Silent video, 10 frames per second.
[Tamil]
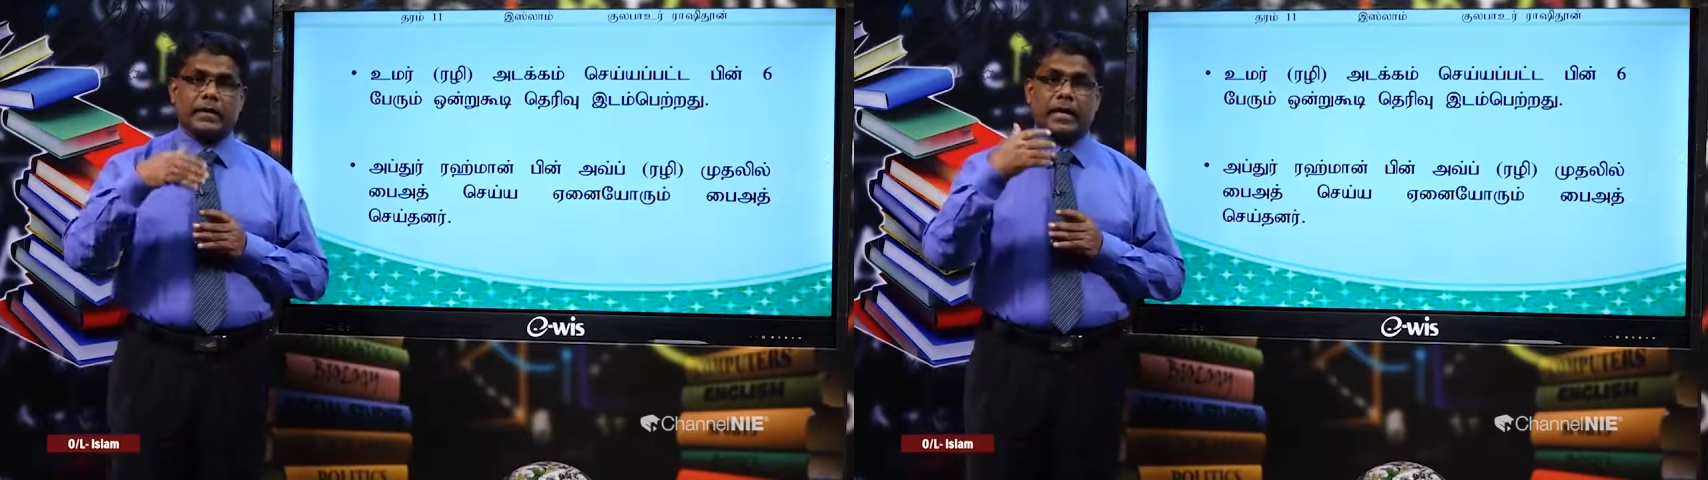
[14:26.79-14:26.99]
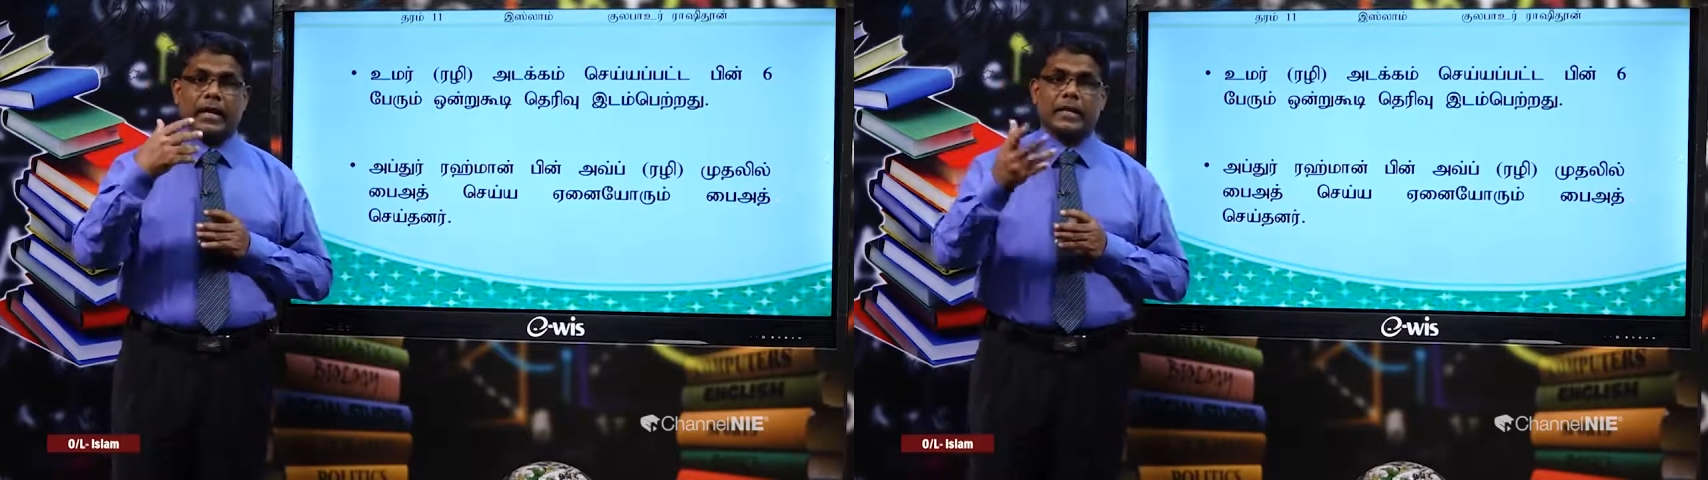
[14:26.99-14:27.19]

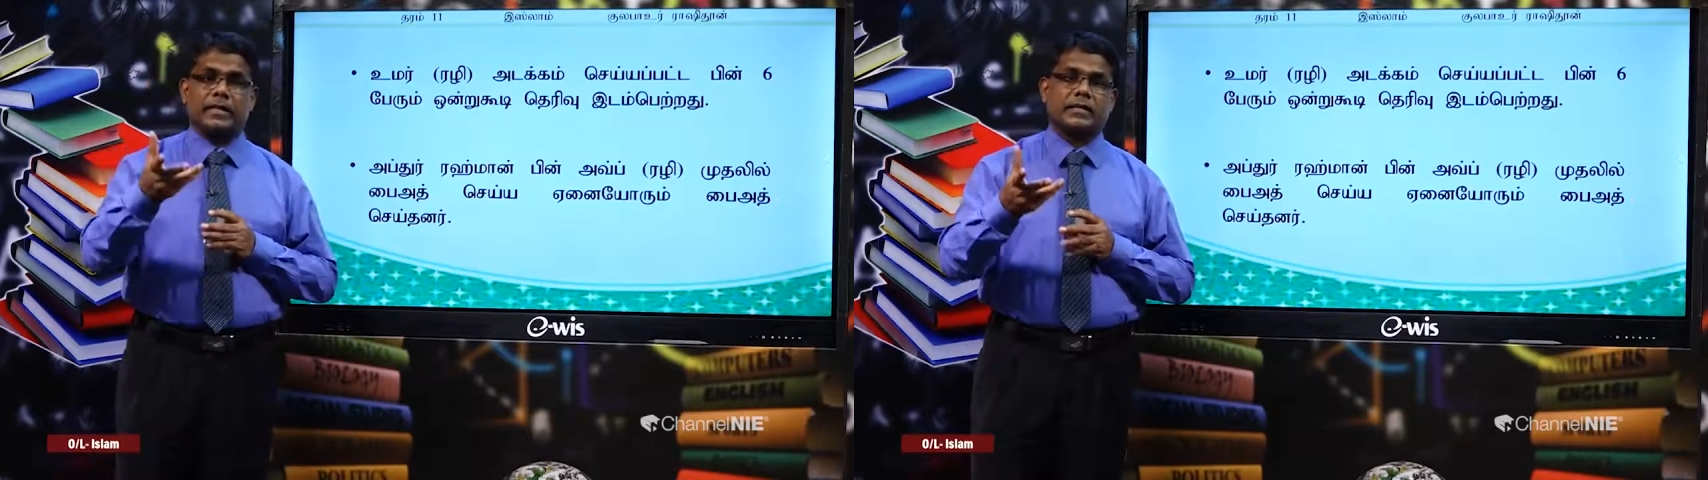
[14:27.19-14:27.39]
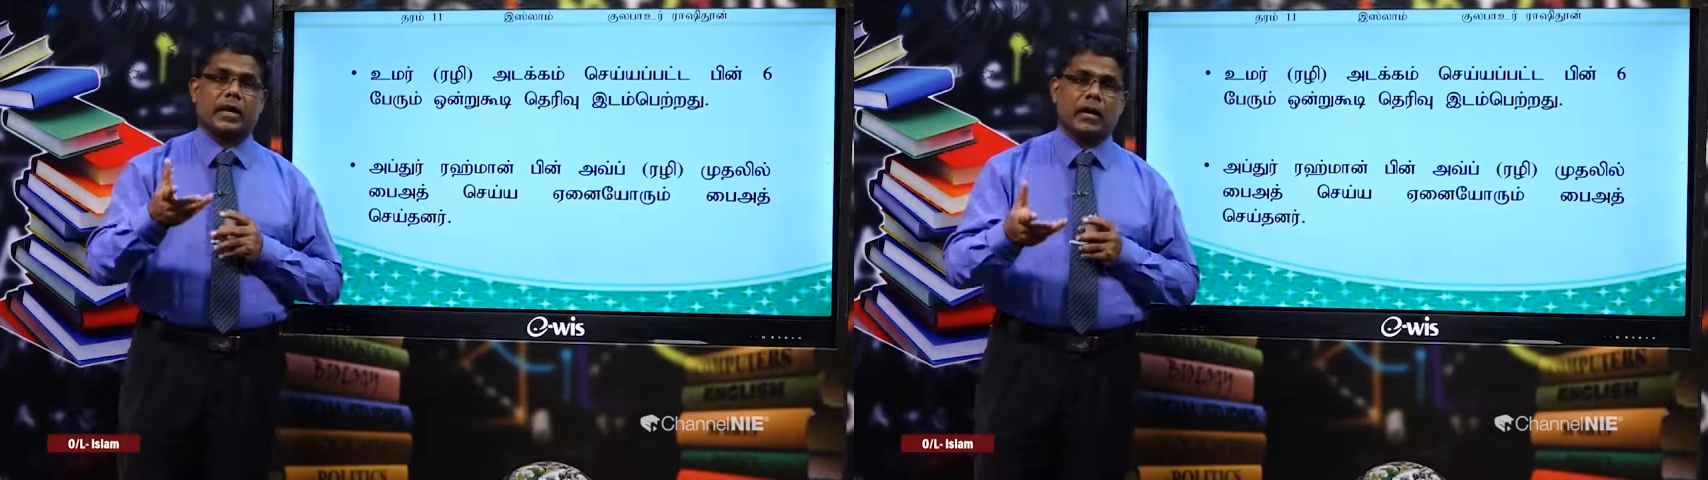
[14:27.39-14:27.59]
ஏனைய
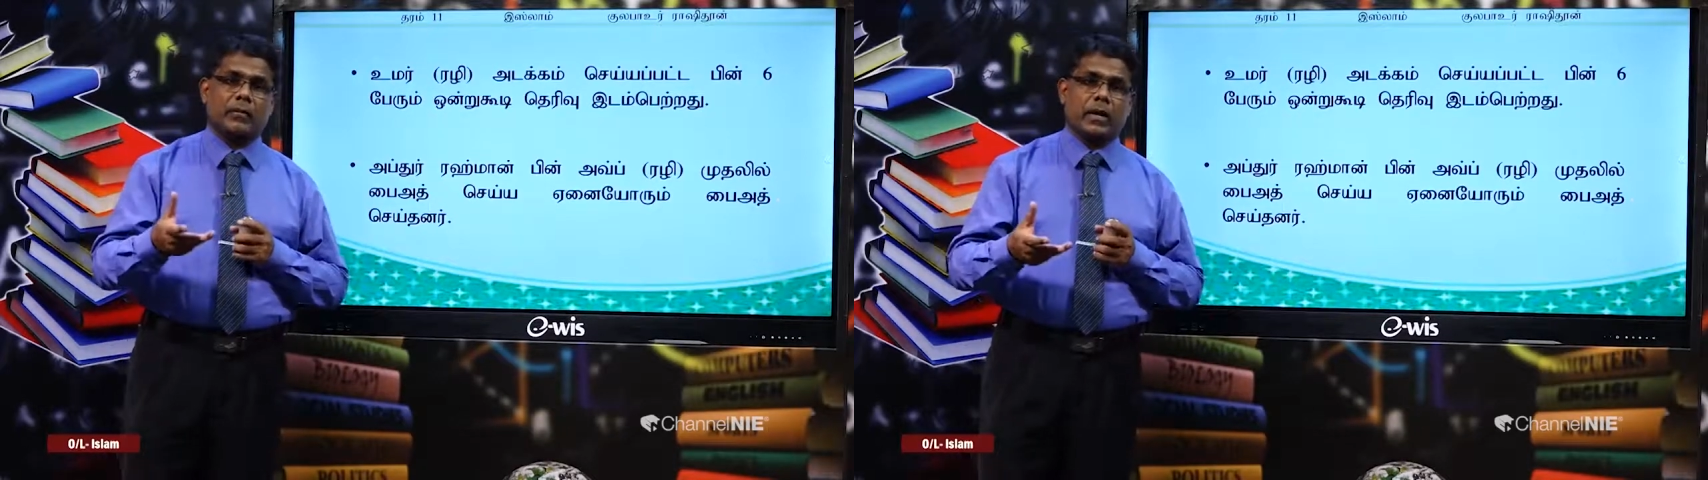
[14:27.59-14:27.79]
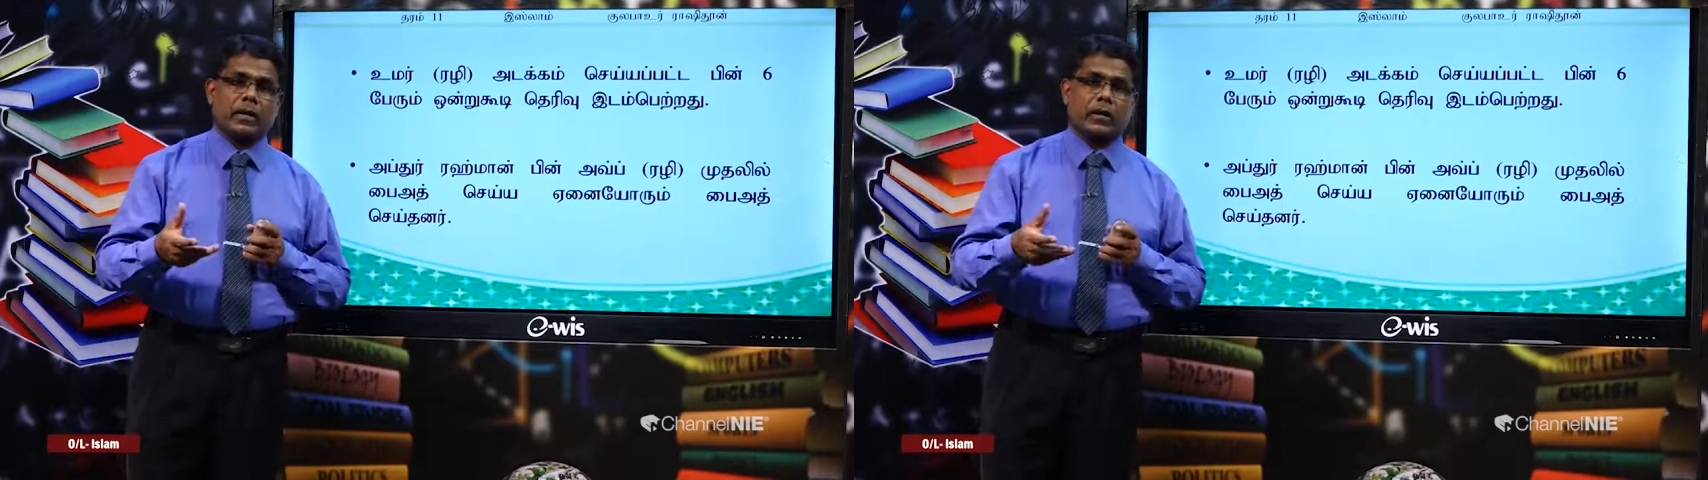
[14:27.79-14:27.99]

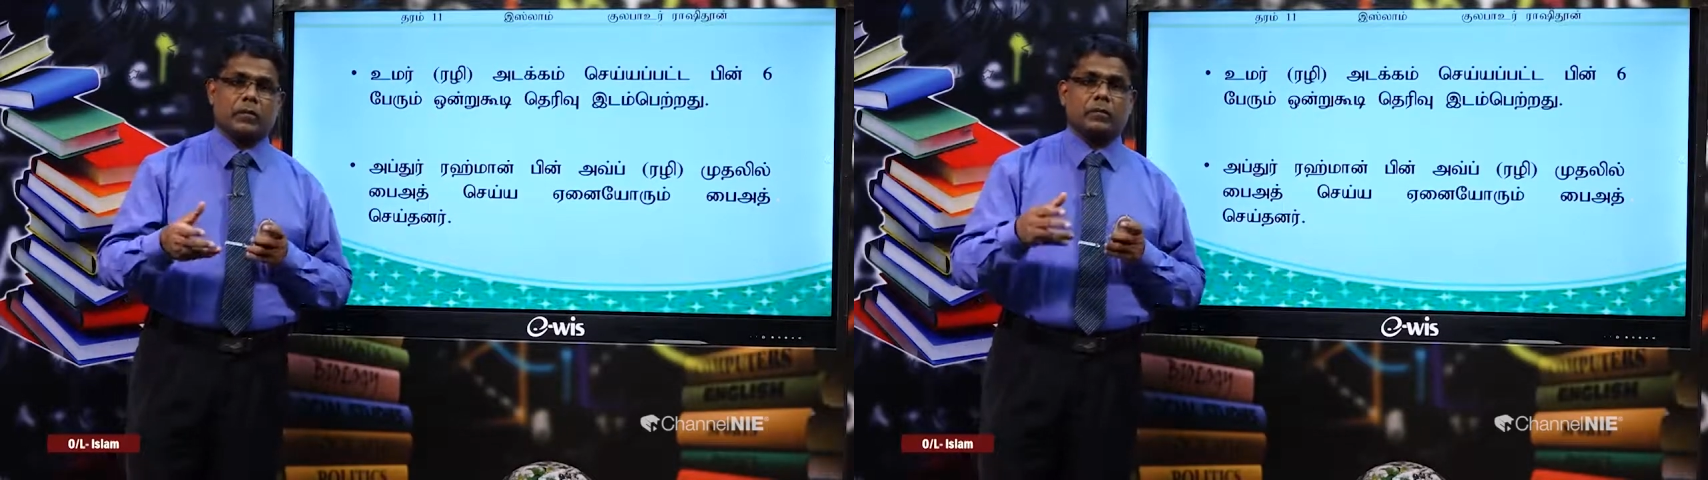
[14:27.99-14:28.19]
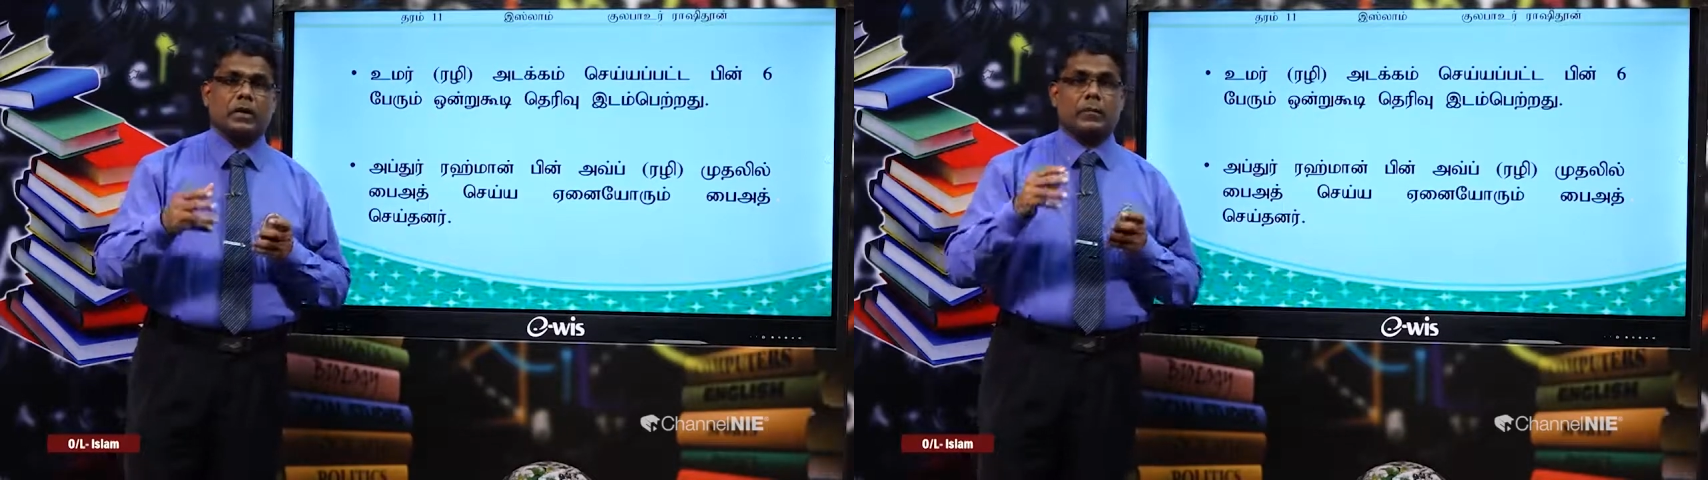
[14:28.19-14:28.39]
சஹாபாக்களும்